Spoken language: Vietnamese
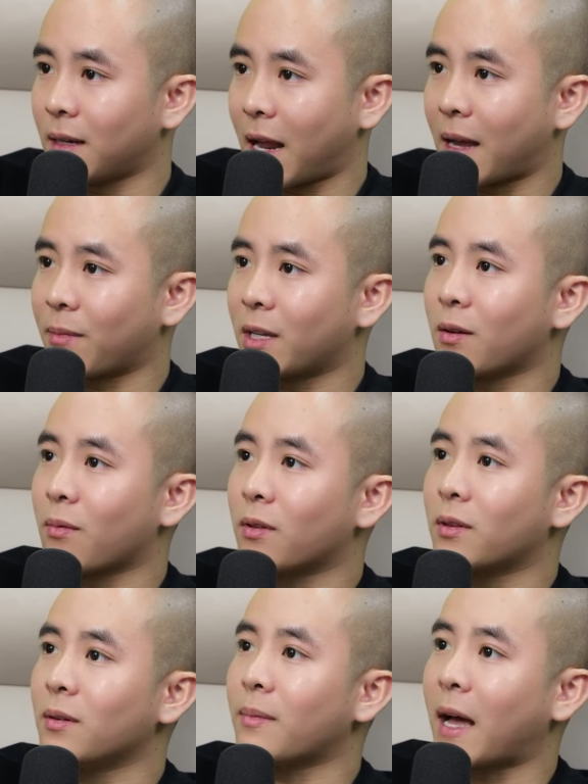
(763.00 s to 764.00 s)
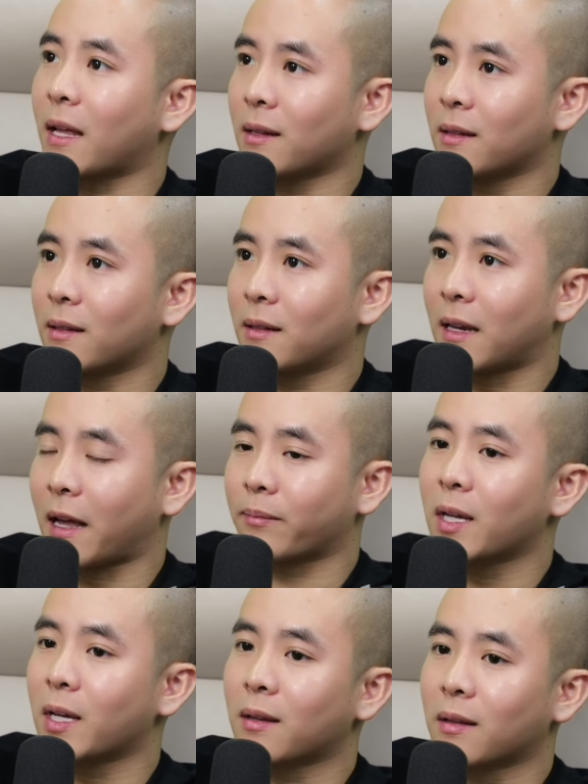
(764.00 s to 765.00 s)
thì làm nó xong rồi tự bán
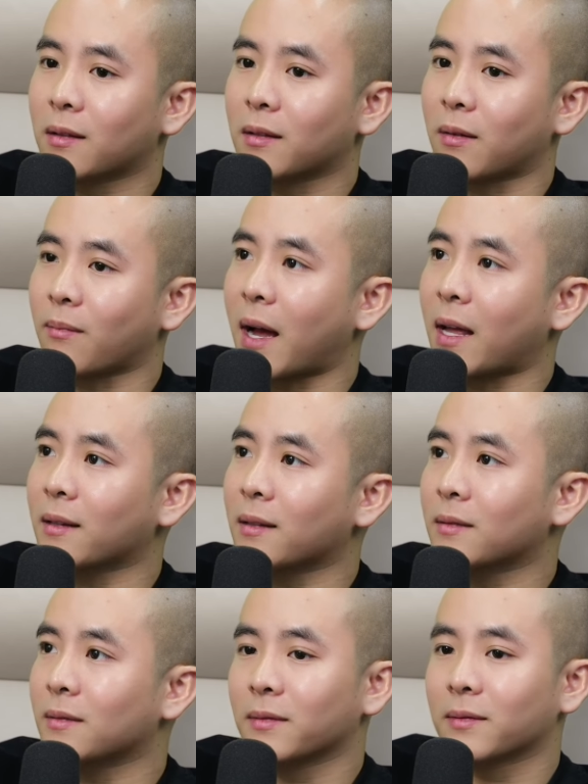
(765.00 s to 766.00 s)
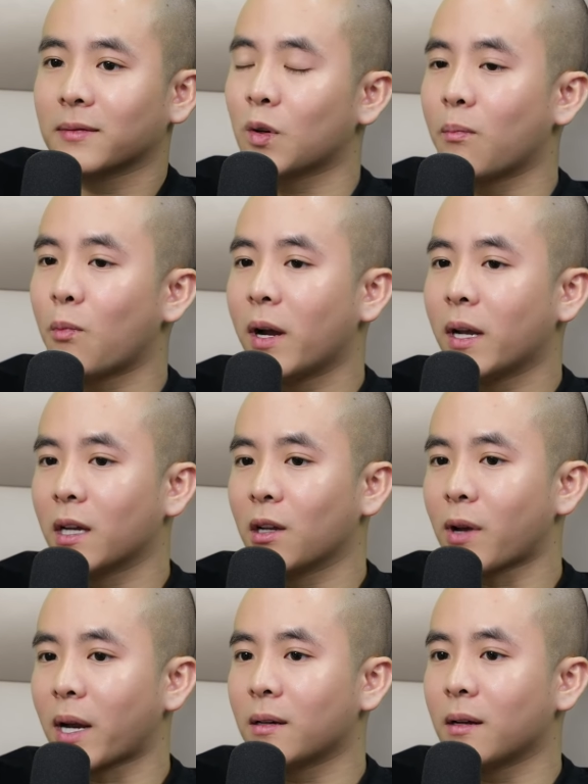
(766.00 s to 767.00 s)
làm tất xong bán một cái mô
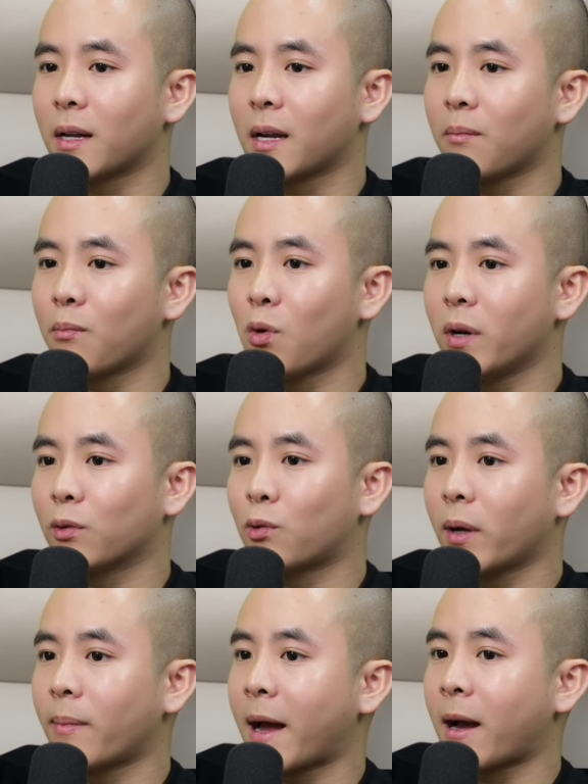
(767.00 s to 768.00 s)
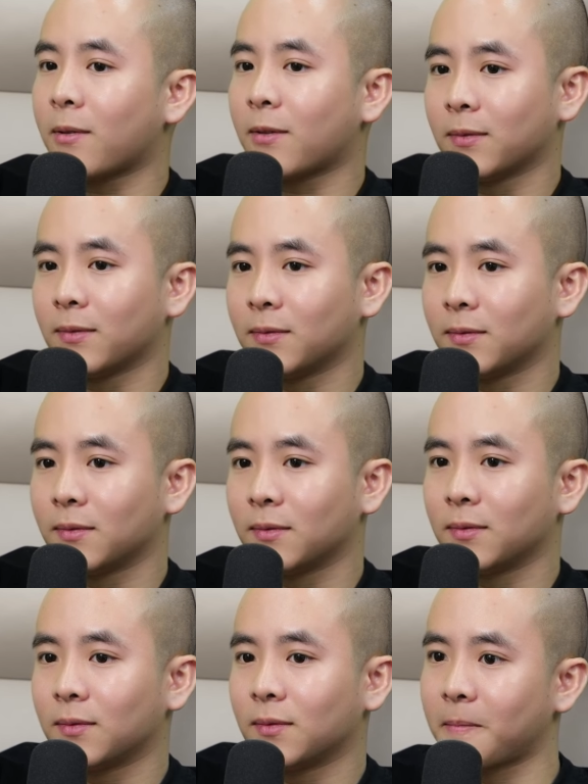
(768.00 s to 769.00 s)
hình kinh doanh nữa đấy là mô hình thuê bao
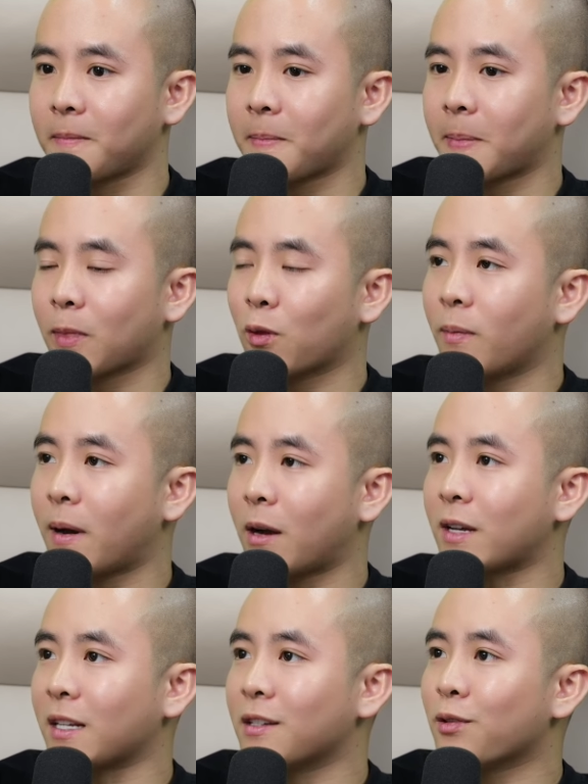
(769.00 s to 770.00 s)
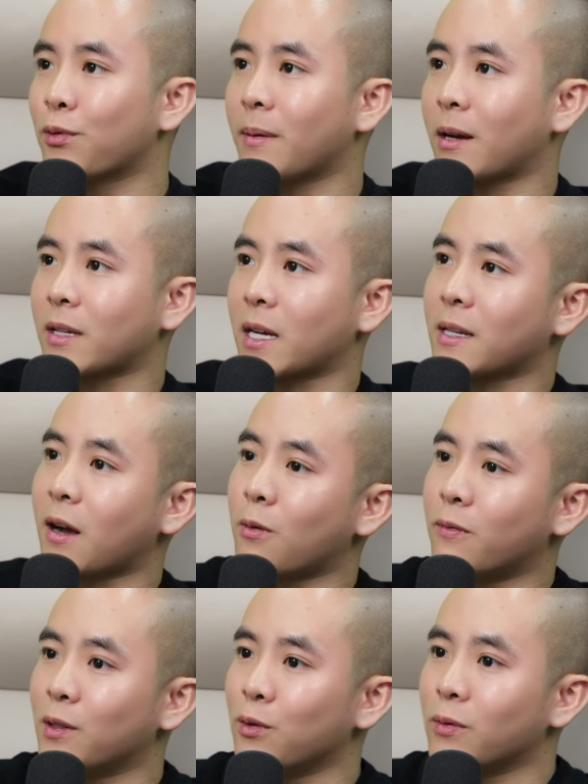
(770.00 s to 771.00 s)
thuê bao trả trước thuê bao trả
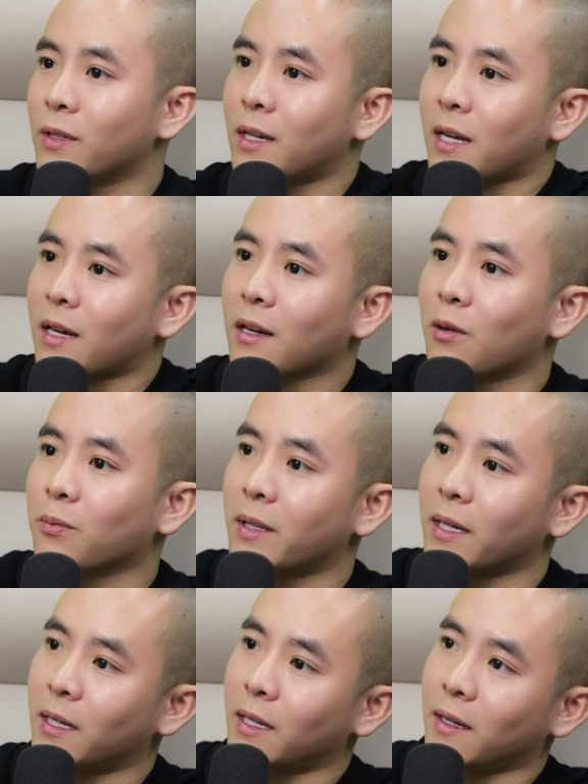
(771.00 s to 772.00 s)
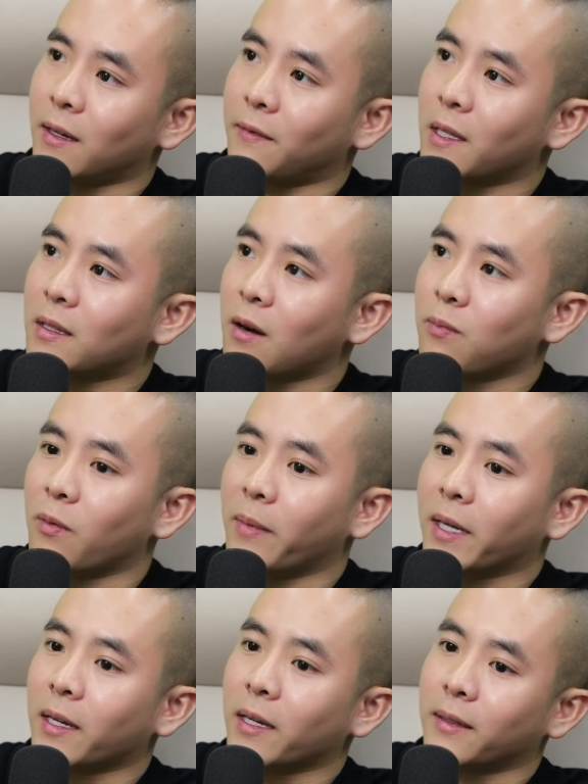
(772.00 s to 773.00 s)
sau ví dụ như là các công ty viễn
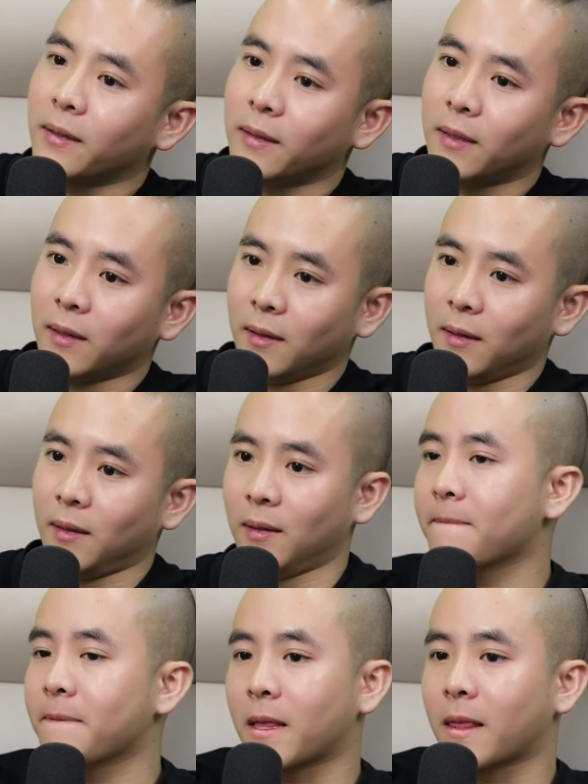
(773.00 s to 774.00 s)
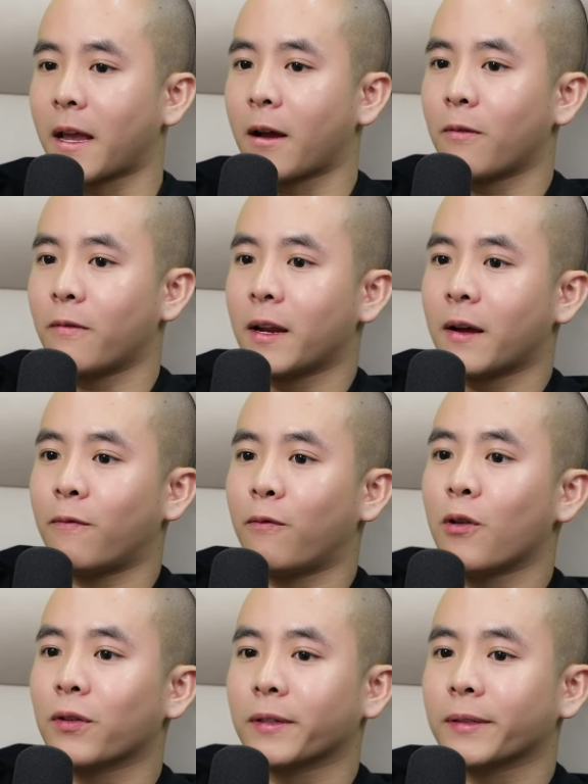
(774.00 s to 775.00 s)
thông của mình ấy Viettel
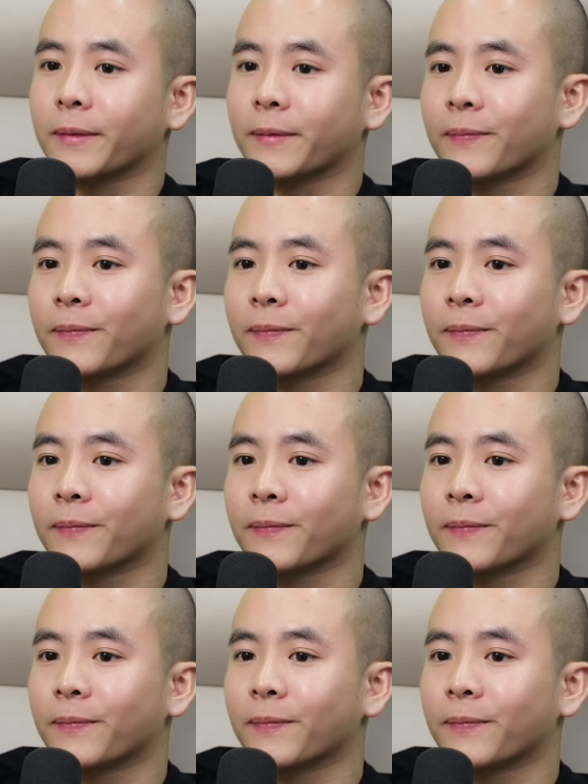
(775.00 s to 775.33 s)
Vinaphone